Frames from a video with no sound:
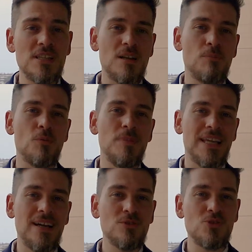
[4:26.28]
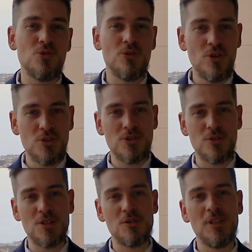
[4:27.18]
sarà pubblicato sul
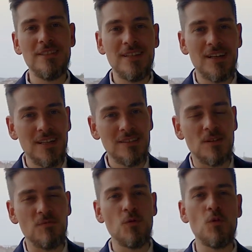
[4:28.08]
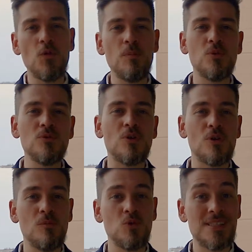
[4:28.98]
nostro sito internet
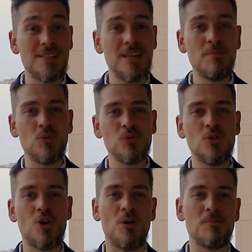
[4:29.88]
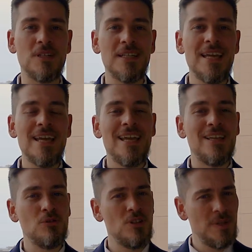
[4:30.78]
www.romusre.com
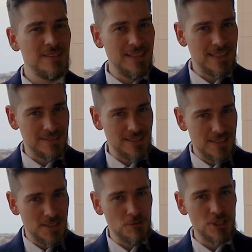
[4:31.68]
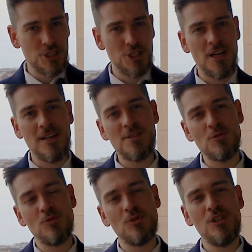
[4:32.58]
e non dimenticate di seguirci anche
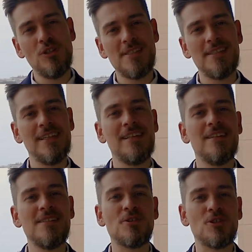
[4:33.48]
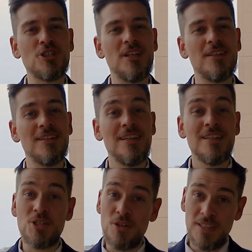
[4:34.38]
su tutti i nostri canali social.
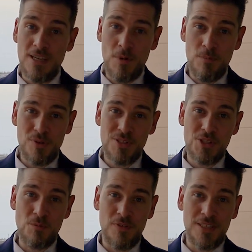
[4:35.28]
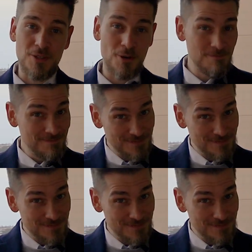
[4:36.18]
Ci vediamo al prossimo video.